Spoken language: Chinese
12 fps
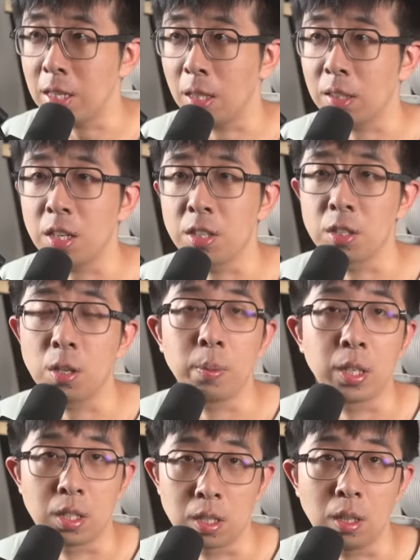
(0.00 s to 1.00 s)
长电池寿
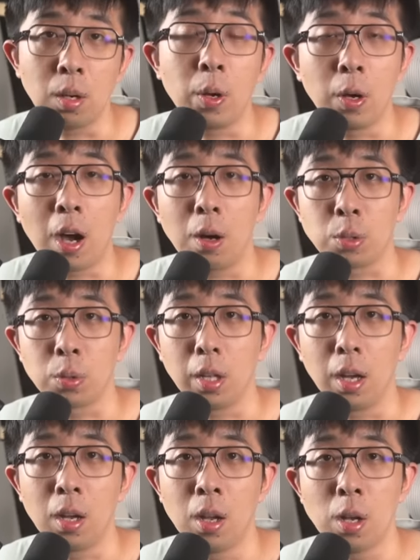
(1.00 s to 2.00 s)
命是真的会有好处
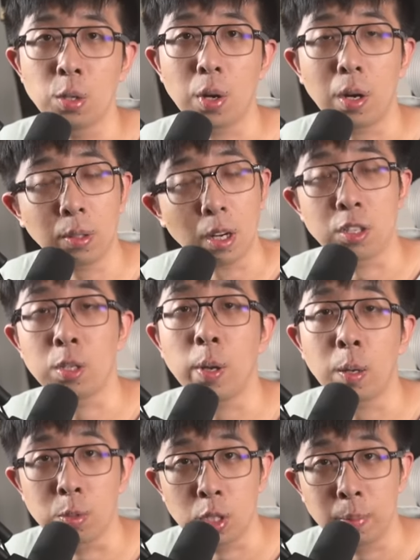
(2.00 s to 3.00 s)
的。虽然有点治
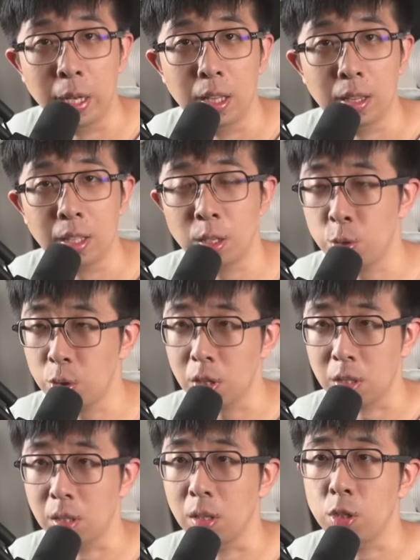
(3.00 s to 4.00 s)
标不治本，但它确
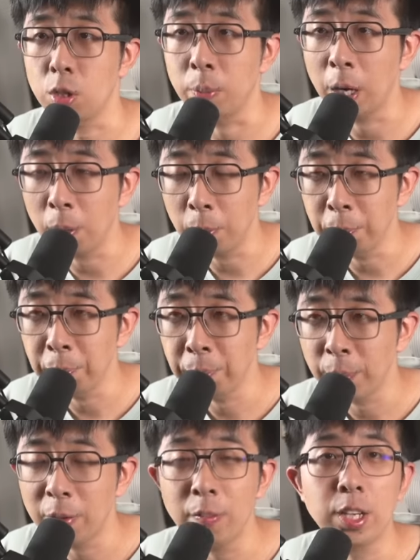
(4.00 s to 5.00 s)
实能治标。
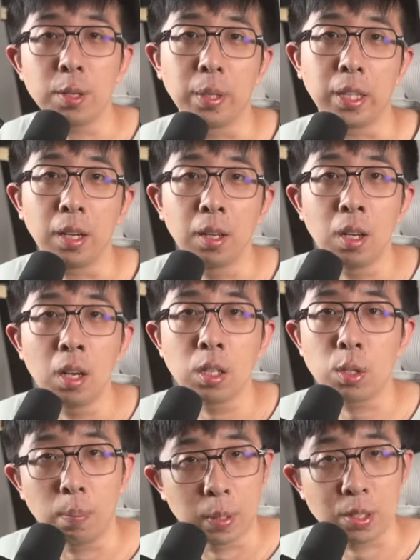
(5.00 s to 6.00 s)
为什么呢？
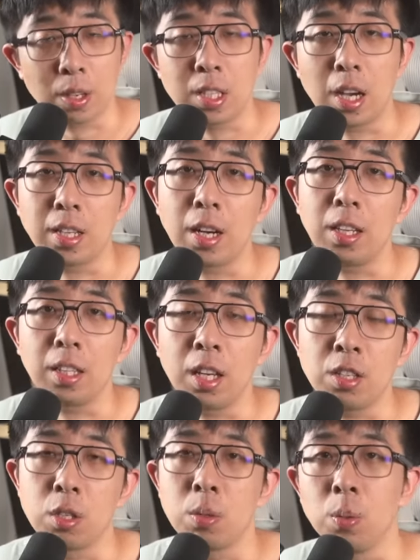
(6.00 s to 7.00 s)
这我们就要讲一下锂
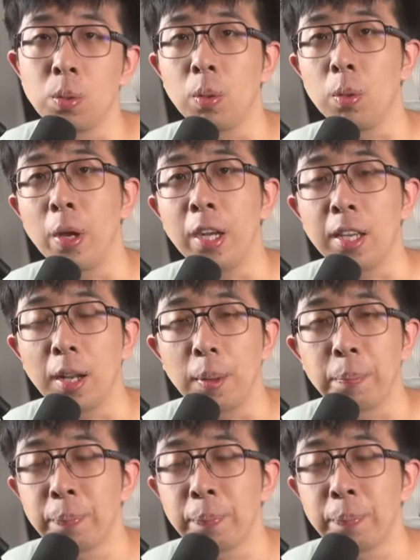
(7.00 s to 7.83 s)
电池工作的原理了。